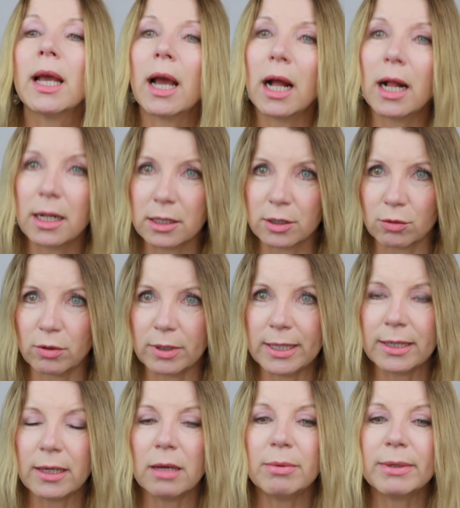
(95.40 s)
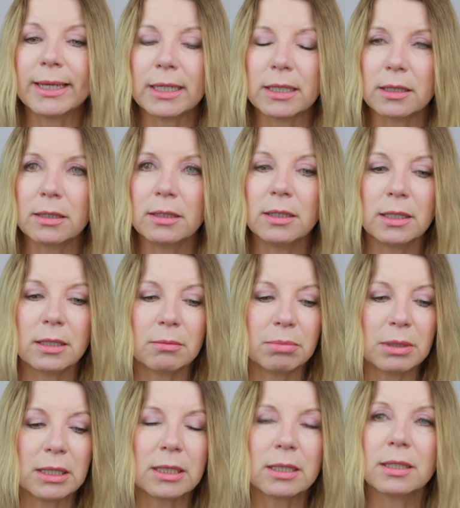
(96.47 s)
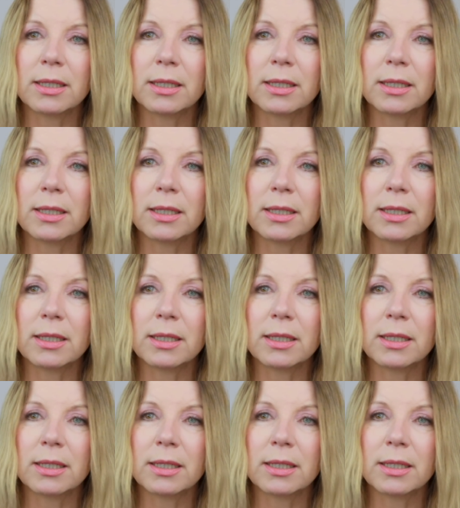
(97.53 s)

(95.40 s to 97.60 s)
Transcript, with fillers: Also, ich habe gestern diesen Pinsel